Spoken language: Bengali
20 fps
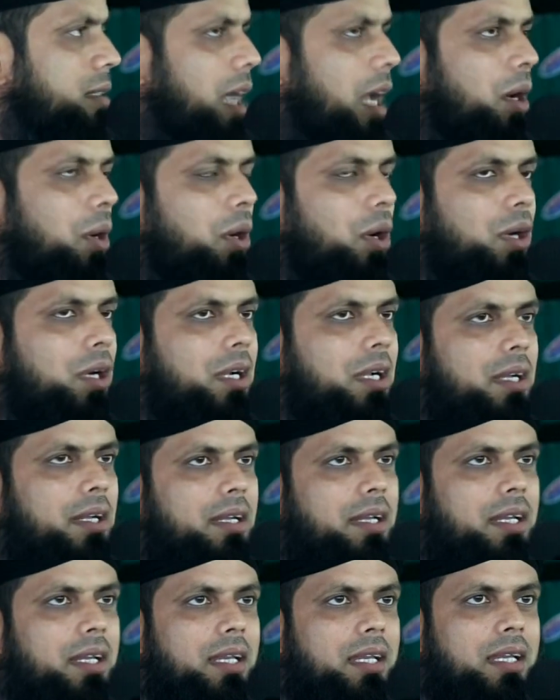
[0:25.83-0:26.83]
যাই হোক
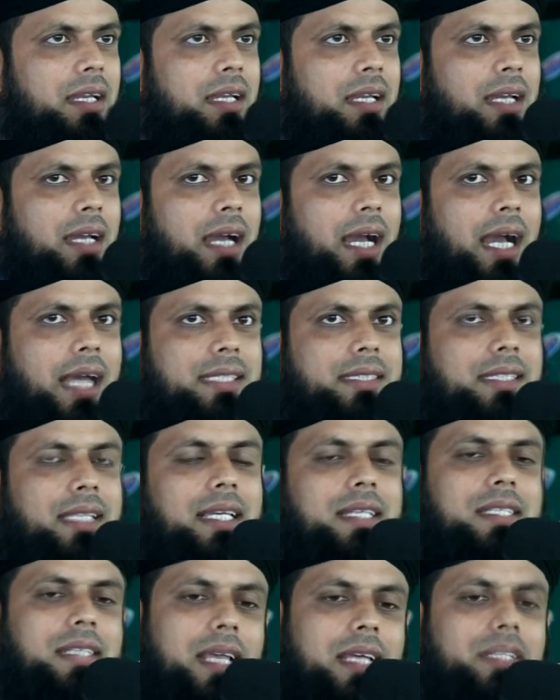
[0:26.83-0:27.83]

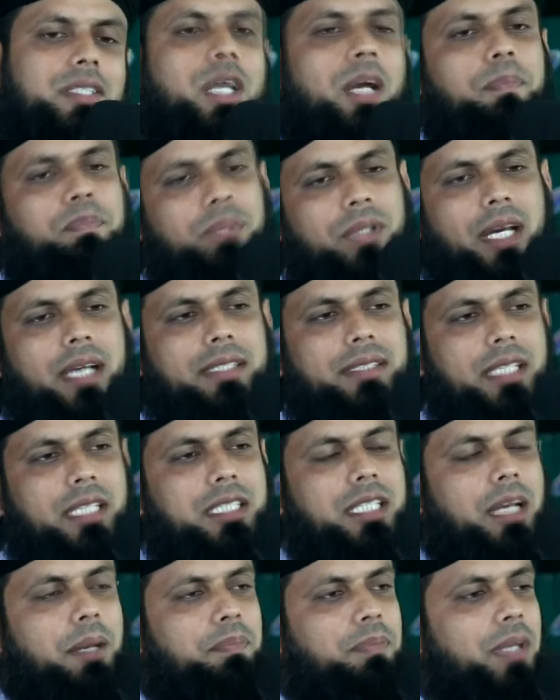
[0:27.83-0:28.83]
আজকে সেই সপ্তাহ
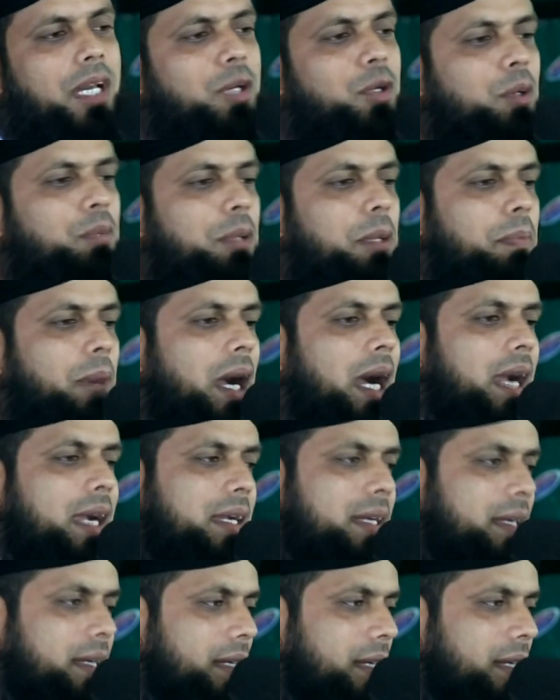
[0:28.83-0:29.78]
যেই সপ্তাহে নবী পাক